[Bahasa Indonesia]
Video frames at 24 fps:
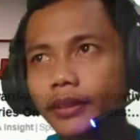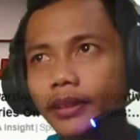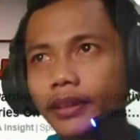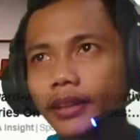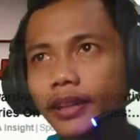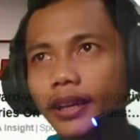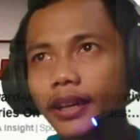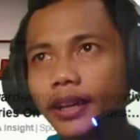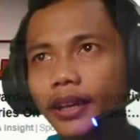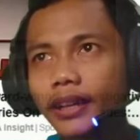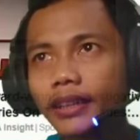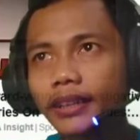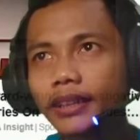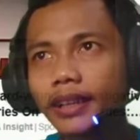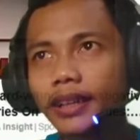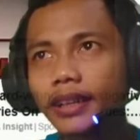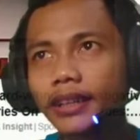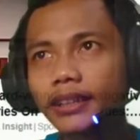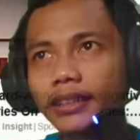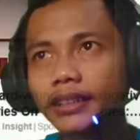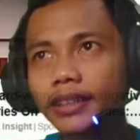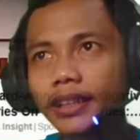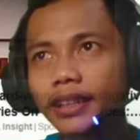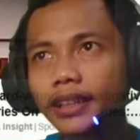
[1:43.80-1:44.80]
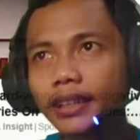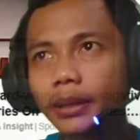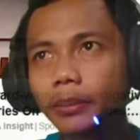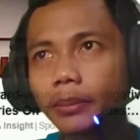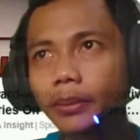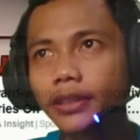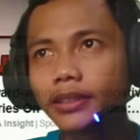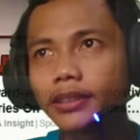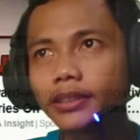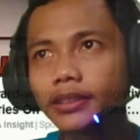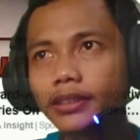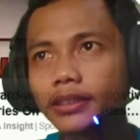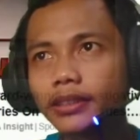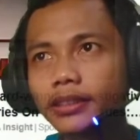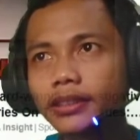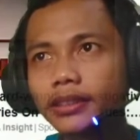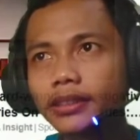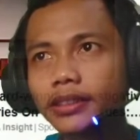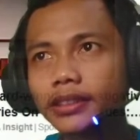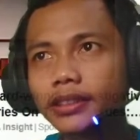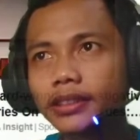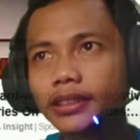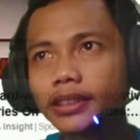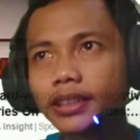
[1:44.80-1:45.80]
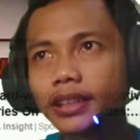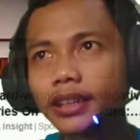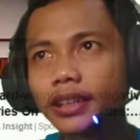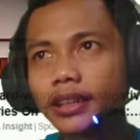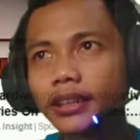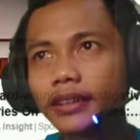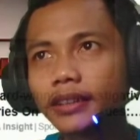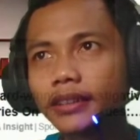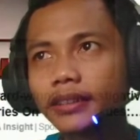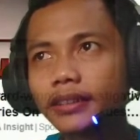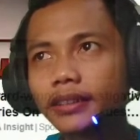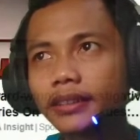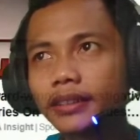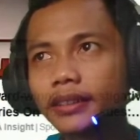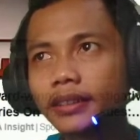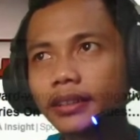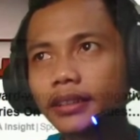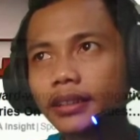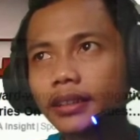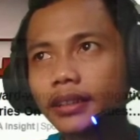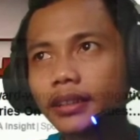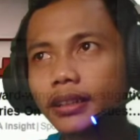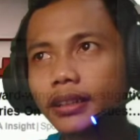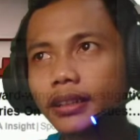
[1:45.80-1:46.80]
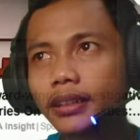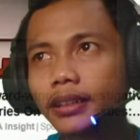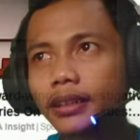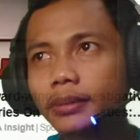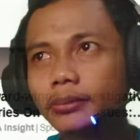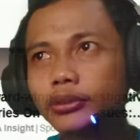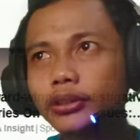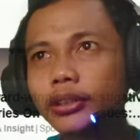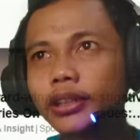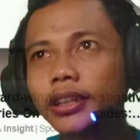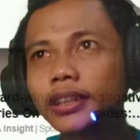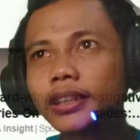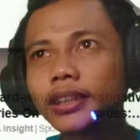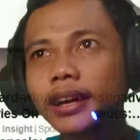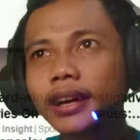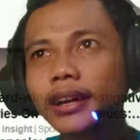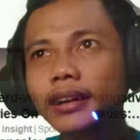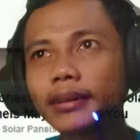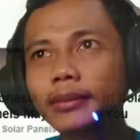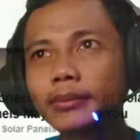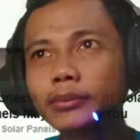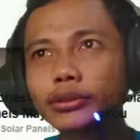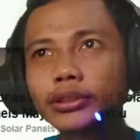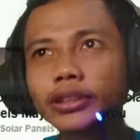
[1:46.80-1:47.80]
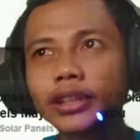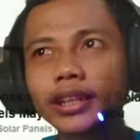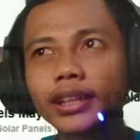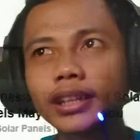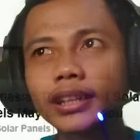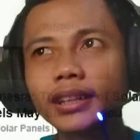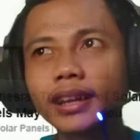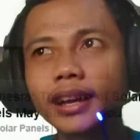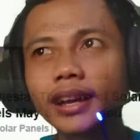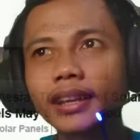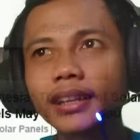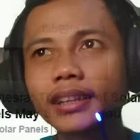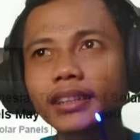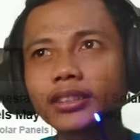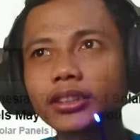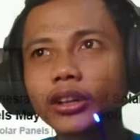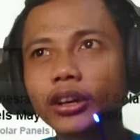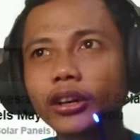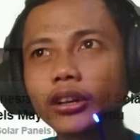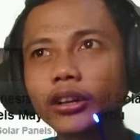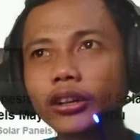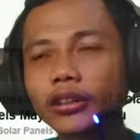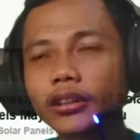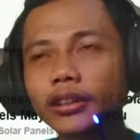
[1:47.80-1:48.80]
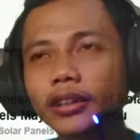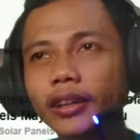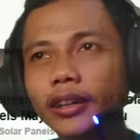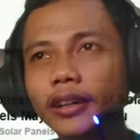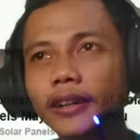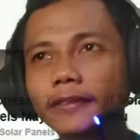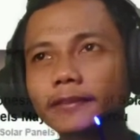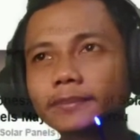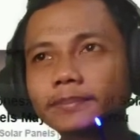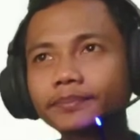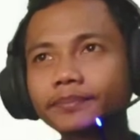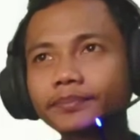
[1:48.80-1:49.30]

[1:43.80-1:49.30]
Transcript: ini ya kita linknya kita paste di sini ya kemudian kita kemudian kita klik download ya